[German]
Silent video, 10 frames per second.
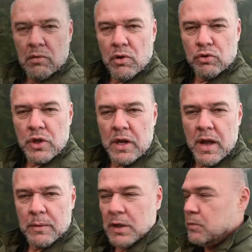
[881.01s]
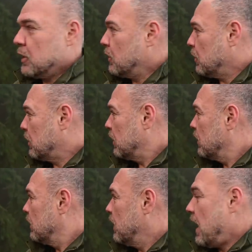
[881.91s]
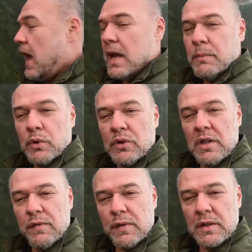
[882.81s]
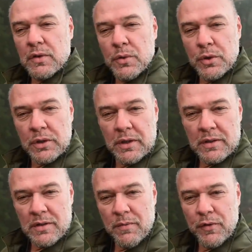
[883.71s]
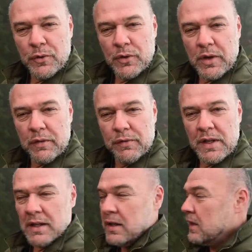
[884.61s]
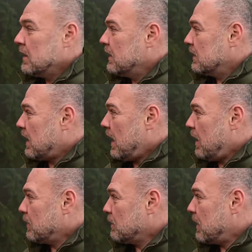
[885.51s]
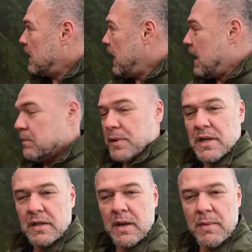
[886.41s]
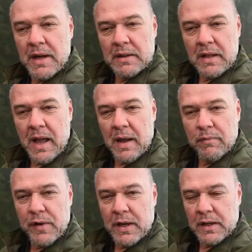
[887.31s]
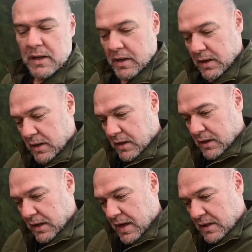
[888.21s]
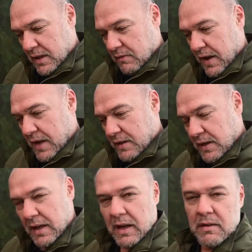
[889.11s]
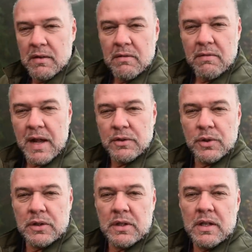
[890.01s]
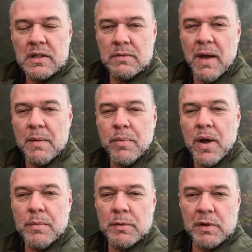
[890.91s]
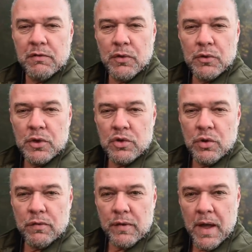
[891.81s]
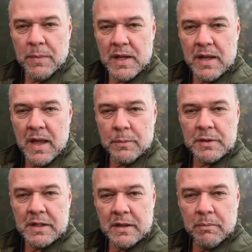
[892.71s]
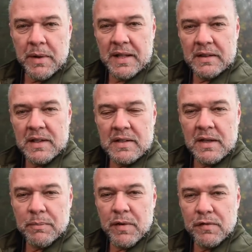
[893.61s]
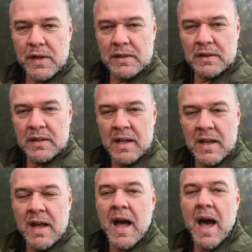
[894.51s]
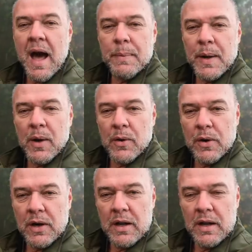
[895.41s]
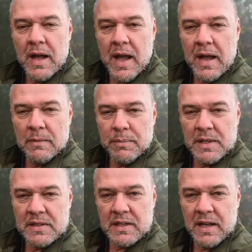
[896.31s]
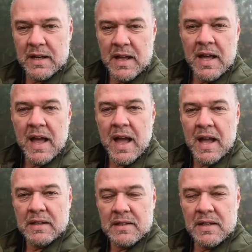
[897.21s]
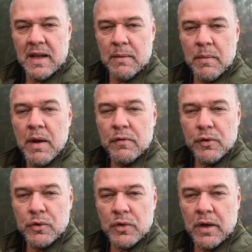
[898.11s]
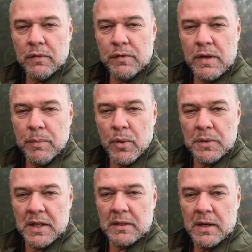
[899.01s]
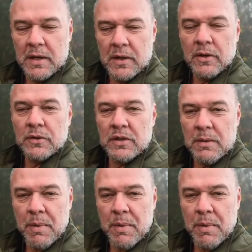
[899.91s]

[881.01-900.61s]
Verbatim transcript: Und dann habe ich mir noch ein Motiv gesucht zum Fotografieren. Da habe ich mal ein Bild gemacht, einfach in den Wald hinein, weil dort zwei Bäume mit wunderschön färbigen herbstlichen Blättern sich befinden, aber auch ein bisschen ICM-Fotografie probiert und die